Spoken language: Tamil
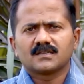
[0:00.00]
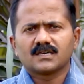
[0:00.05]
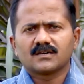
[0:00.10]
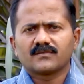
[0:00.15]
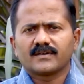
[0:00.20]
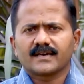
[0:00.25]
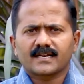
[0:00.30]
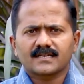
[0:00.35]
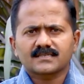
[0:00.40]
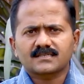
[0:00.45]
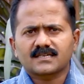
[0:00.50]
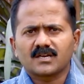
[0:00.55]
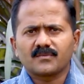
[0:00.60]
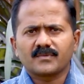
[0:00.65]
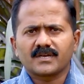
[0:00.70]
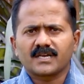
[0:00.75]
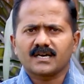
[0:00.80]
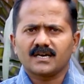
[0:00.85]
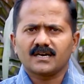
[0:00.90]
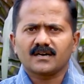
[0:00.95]
இந்த வைரஸ்
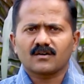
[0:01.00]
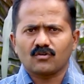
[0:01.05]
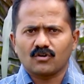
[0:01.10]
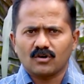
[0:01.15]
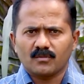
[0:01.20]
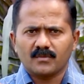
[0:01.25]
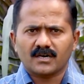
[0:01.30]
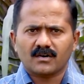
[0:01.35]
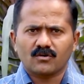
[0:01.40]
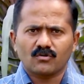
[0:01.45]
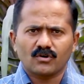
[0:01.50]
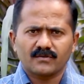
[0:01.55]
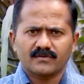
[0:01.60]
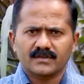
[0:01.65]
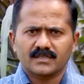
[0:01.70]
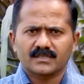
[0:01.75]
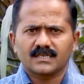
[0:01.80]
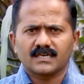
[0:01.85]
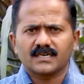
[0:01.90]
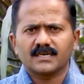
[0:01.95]
கிருமிங்க கோமாரி
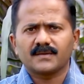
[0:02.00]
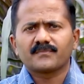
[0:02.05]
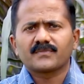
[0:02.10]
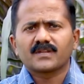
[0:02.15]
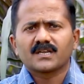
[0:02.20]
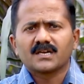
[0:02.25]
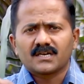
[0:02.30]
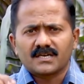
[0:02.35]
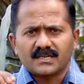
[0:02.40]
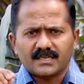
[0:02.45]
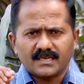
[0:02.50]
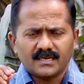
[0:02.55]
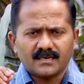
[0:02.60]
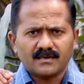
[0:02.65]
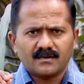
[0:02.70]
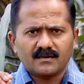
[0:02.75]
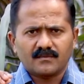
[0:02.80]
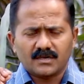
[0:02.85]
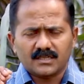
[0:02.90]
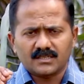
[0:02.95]
நோய் வந்த
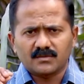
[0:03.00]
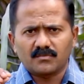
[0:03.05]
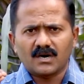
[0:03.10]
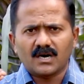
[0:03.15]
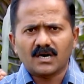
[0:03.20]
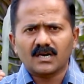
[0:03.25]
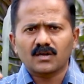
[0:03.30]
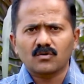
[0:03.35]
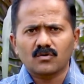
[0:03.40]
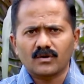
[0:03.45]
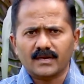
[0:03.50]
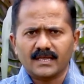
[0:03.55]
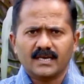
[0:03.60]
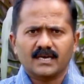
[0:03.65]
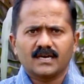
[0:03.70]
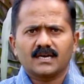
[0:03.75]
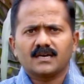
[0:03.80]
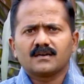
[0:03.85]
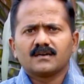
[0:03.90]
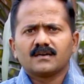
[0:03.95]
எல் அந்த
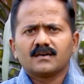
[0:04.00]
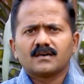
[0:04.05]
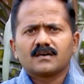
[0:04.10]
மாடுகளுடைய